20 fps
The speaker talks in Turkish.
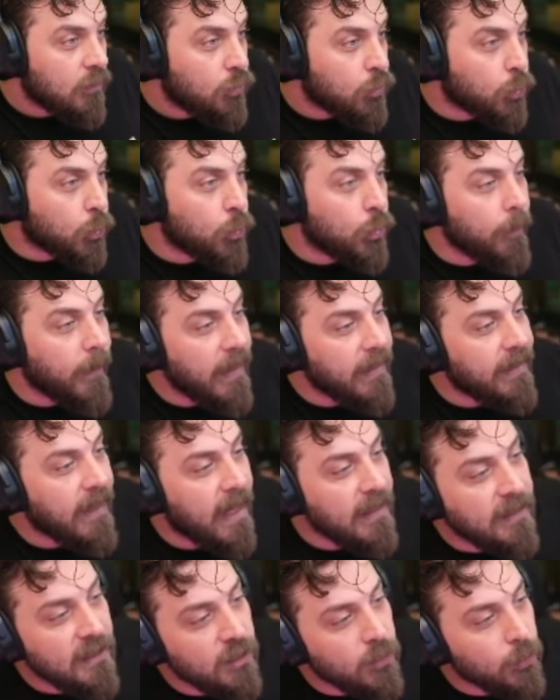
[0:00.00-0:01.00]
Şuyu ben
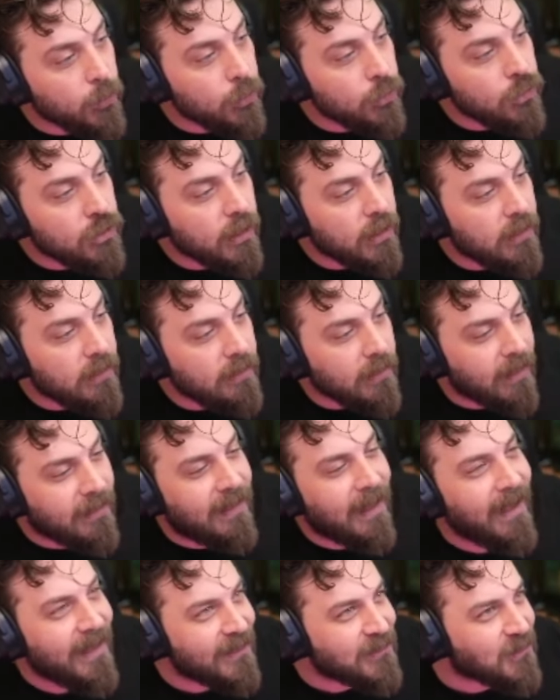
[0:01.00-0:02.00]
realde de görünce
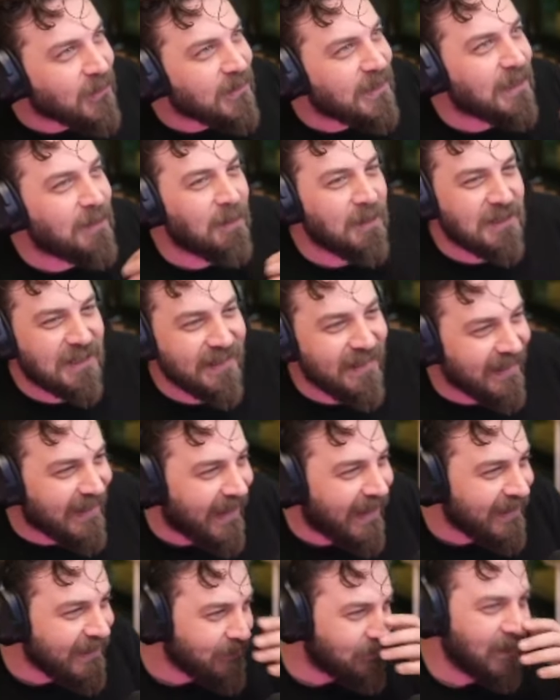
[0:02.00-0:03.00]
hatta en son yılbaşına
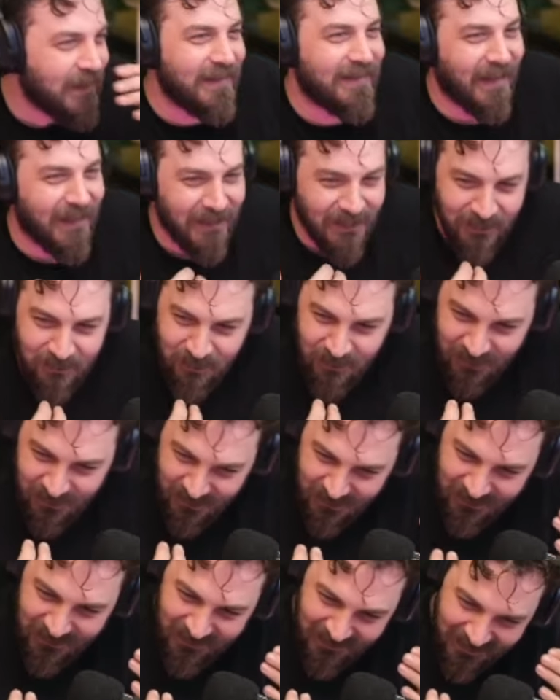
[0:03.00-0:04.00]
geldi beni tanıdın mı
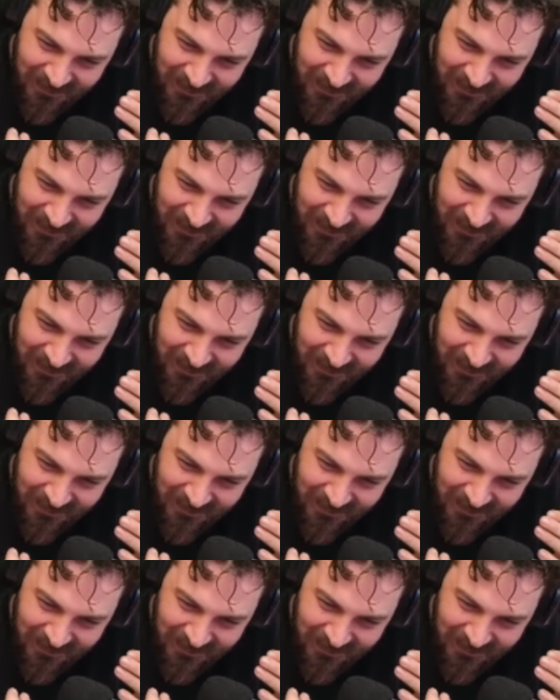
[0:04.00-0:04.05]
diyor.